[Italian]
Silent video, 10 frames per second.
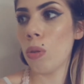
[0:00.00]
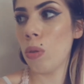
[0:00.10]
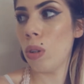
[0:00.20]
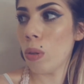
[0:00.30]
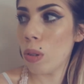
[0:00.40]

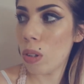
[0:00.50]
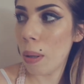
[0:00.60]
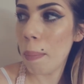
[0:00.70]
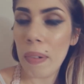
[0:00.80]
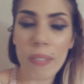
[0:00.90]
tutto questo
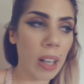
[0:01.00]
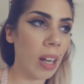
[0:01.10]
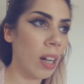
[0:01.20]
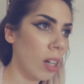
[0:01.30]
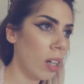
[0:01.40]
tempo a
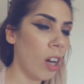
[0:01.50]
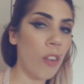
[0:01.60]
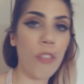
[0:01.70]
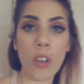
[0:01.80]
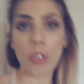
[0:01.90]
fare
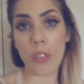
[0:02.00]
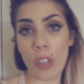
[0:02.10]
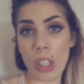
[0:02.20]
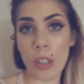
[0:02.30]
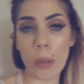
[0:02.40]
foto e
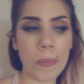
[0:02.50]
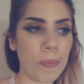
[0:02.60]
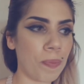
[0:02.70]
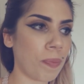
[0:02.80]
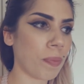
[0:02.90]
video
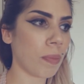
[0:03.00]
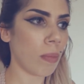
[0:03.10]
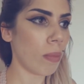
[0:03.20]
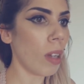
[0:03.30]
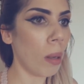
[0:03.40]

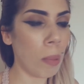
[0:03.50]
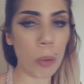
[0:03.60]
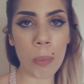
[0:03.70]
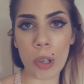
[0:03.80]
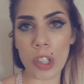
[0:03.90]

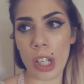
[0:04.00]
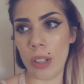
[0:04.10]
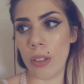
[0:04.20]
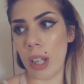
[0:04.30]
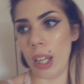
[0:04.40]
per un
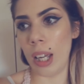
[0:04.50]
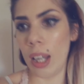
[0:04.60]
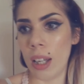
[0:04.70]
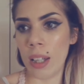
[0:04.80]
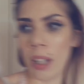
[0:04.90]
progetto
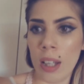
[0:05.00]
che